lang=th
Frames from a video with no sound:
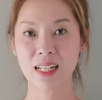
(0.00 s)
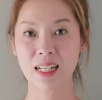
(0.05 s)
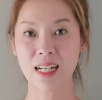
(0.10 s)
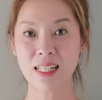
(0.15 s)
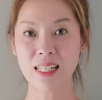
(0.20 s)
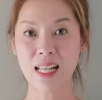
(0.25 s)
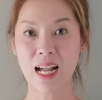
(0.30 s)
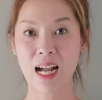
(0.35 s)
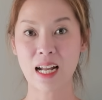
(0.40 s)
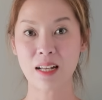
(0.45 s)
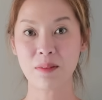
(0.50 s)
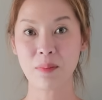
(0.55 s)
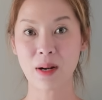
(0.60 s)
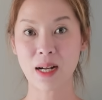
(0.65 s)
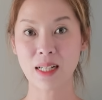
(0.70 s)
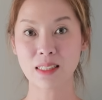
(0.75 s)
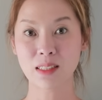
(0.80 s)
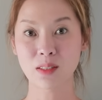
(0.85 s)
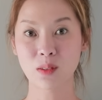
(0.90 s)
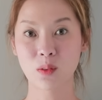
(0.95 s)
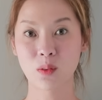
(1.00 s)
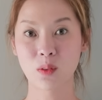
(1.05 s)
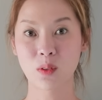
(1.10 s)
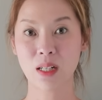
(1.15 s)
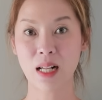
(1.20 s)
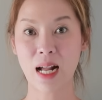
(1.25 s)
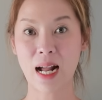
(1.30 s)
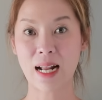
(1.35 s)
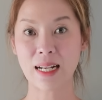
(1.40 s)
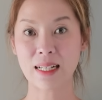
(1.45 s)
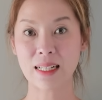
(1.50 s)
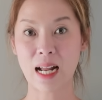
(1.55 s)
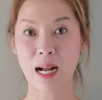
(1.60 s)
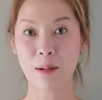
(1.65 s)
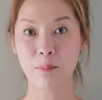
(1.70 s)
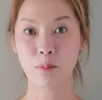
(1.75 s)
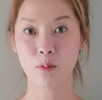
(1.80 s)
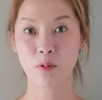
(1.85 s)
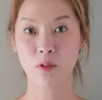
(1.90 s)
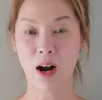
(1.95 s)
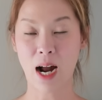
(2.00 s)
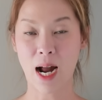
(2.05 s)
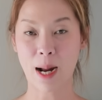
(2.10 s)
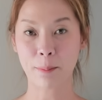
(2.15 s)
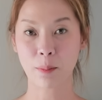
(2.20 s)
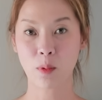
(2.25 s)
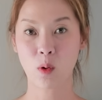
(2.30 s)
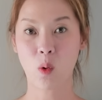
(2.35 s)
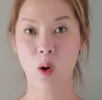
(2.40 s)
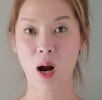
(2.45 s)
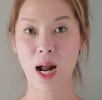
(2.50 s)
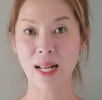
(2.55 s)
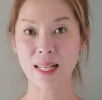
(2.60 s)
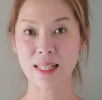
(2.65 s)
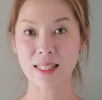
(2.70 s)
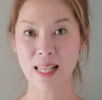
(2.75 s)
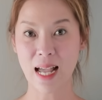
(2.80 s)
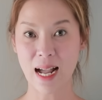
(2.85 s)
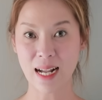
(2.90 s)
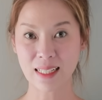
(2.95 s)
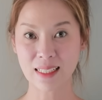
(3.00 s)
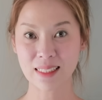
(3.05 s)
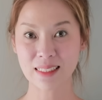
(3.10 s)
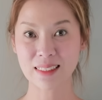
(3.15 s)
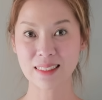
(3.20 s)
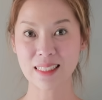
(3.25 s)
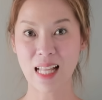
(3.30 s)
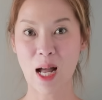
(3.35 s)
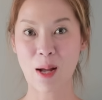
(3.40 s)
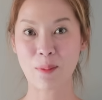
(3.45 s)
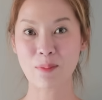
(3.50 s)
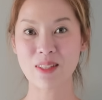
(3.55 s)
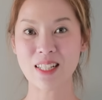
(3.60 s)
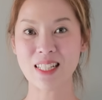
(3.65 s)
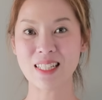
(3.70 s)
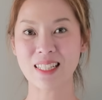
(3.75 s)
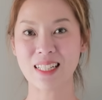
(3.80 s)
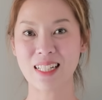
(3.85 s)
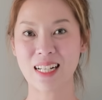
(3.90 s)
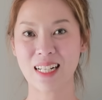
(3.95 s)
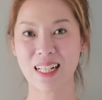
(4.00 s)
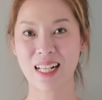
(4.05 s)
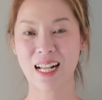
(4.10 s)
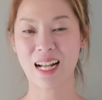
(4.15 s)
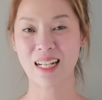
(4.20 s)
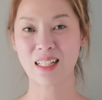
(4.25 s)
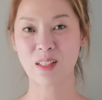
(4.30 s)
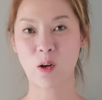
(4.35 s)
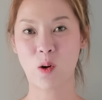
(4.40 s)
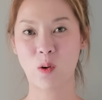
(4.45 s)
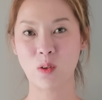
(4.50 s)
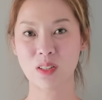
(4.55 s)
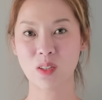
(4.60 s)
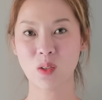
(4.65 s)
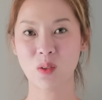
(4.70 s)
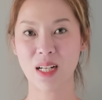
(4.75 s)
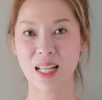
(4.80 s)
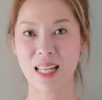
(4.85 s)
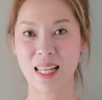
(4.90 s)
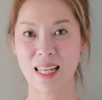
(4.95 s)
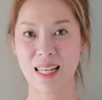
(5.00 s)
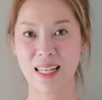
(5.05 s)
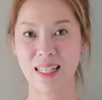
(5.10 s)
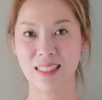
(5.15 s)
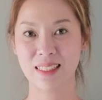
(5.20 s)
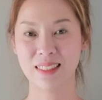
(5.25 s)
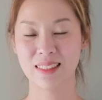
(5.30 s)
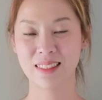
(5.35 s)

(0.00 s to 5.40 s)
ขยายมาสู่การทำฟาร์มควายยักษ์ตามจินตนาการของตัวเอง